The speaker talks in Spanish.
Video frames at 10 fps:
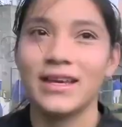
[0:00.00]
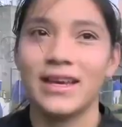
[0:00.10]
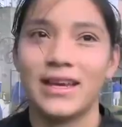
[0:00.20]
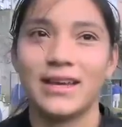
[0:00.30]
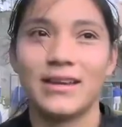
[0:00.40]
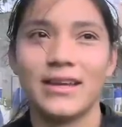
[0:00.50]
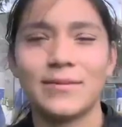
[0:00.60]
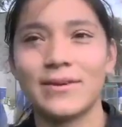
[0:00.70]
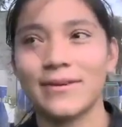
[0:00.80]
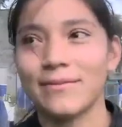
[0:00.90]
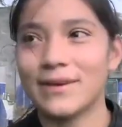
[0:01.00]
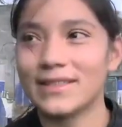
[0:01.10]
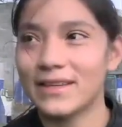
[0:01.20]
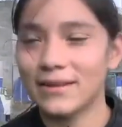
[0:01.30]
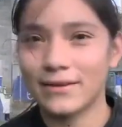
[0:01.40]
Eh, es
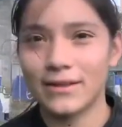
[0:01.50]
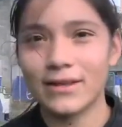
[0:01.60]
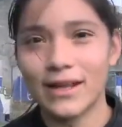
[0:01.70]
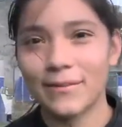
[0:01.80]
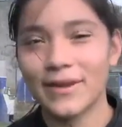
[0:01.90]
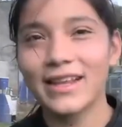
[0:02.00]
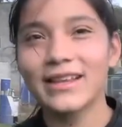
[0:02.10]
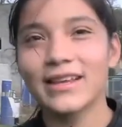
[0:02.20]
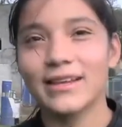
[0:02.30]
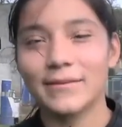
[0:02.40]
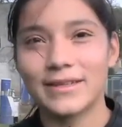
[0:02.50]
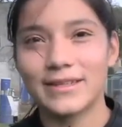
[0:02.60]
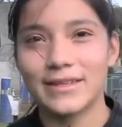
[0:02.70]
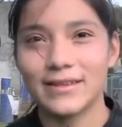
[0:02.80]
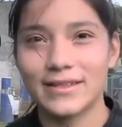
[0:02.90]
bastante bonito el ambiente, me
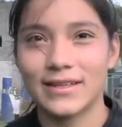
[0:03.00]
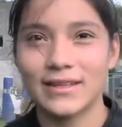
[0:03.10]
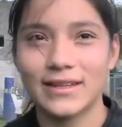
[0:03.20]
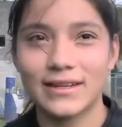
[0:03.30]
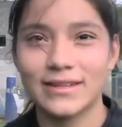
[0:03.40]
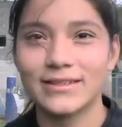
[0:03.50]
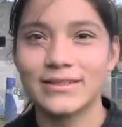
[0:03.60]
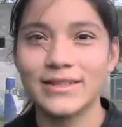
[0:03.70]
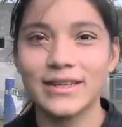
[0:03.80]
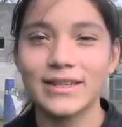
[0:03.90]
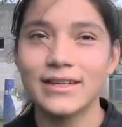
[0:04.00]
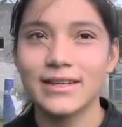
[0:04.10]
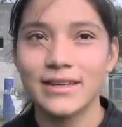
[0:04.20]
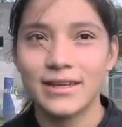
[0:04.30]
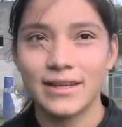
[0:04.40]
sentí bastante recibida
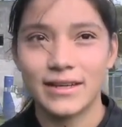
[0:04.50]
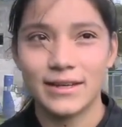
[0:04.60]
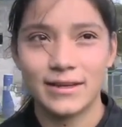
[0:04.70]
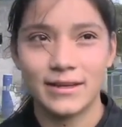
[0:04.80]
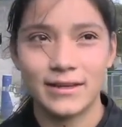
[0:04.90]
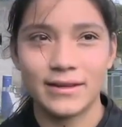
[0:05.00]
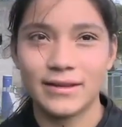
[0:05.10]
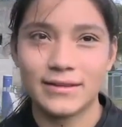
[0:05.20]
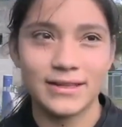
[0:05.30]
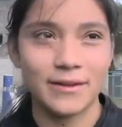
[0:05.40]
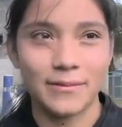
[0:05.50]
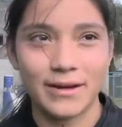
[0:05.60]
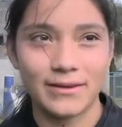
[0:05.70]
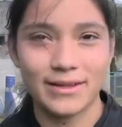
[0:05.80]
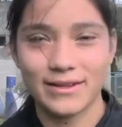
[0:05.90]
y sin
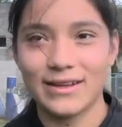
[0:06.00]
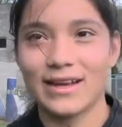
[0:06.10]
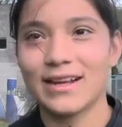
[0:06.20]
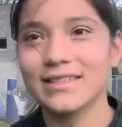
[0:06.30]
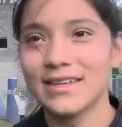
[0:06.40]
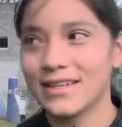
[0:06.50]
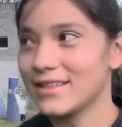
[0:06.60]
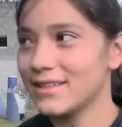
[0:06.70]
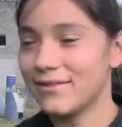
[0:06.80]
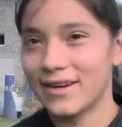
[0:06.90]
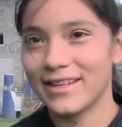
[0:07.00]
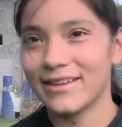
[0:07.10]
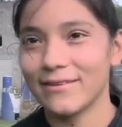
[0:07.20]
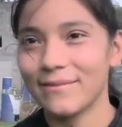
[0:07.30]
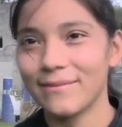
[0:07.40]
embargo dentro de la cancha ya es diferente.